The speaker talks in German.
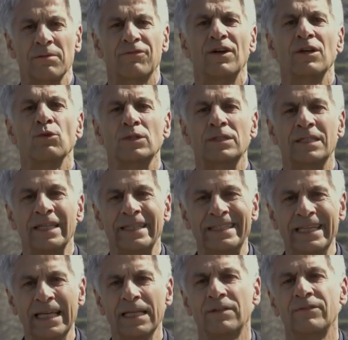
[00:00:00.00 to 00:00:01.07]
im Verlust
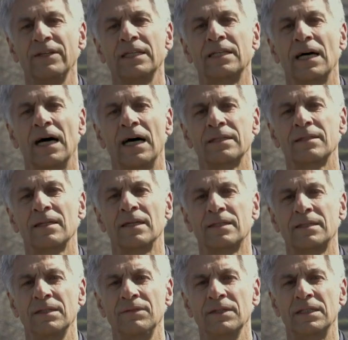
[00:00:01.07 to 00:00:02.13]
jedweder
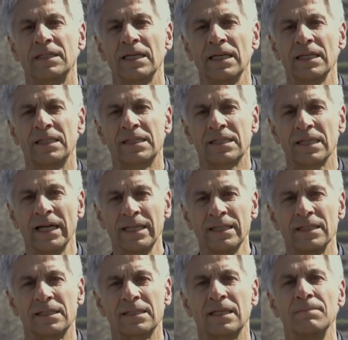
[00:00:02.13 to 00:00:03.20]
Attraktivität
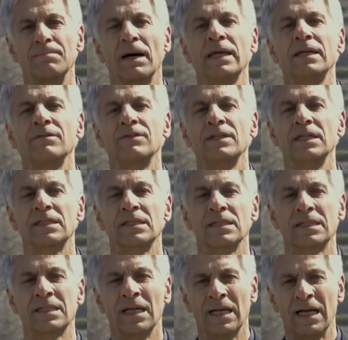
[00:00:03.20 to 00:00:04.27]
seines
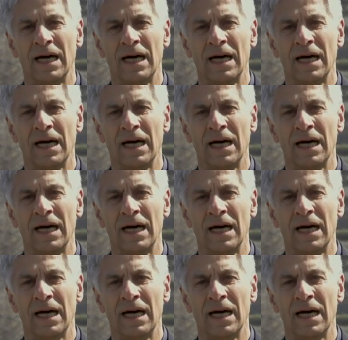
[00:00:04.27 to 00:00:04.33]
Gemeinwesens